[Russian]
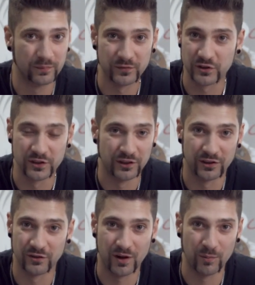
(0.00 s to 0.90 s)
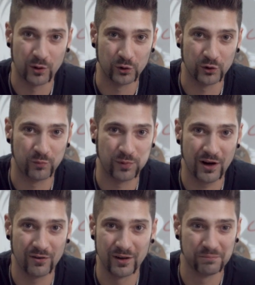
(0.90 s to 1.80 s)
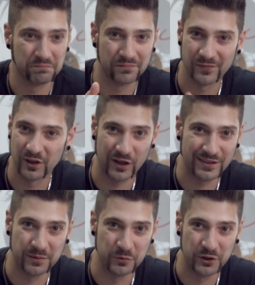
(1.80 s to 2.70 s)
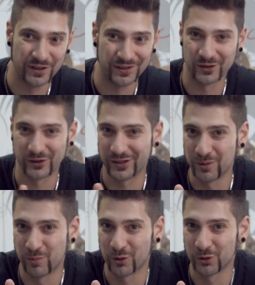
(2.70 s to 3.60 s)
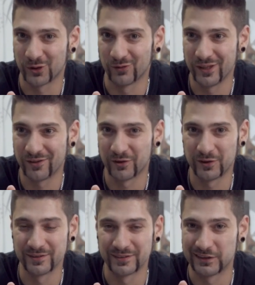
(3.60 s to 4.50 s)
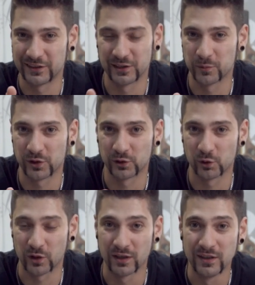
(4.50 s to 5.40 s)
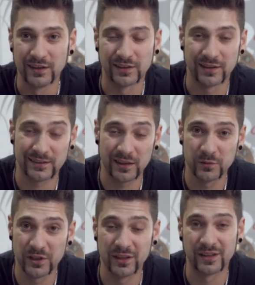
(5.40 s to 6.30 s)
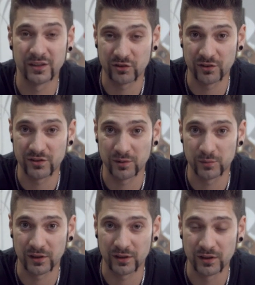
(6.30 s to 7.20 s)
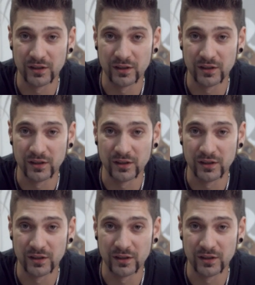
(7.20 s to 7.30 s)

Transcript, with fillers: сделал два оборота вправо, красим тени, три оборота влево, делаем контура. На самом деле это не совсем так.